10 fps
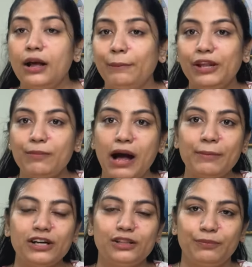మీరు మామ
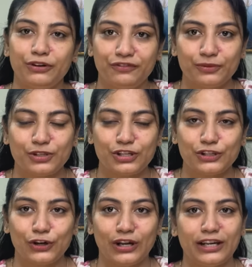పర్ఫ్యూమ్స్
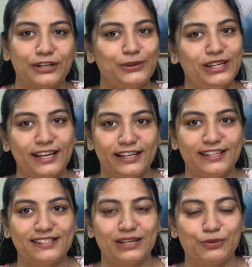తీసుకోవాలి అనుకుంటే లింక్
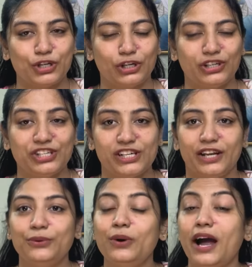డిస్క్రిప్షన్లో
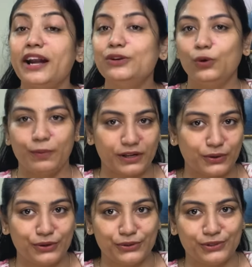ఇచ్చాను అండ్ కూపన్
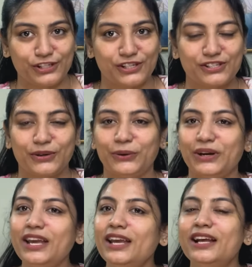కోడ్ యూస్
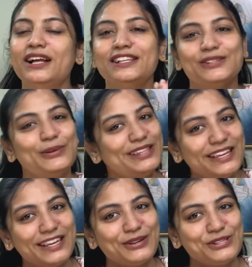చేసుకోండి సో ఇది
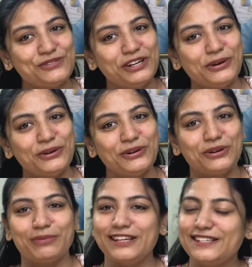ఈరోజు వీడియో ఇంకొక
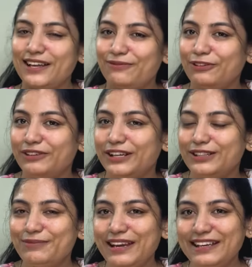మంచి హెల్ప్ఫుల్ వీడియోతో
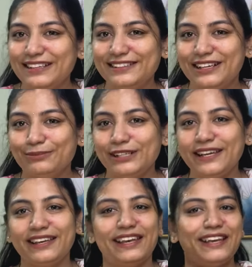మళ్ళీ కలుద్దాం
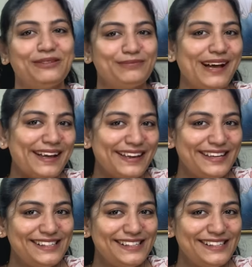టేక్ కేర్ బాయ్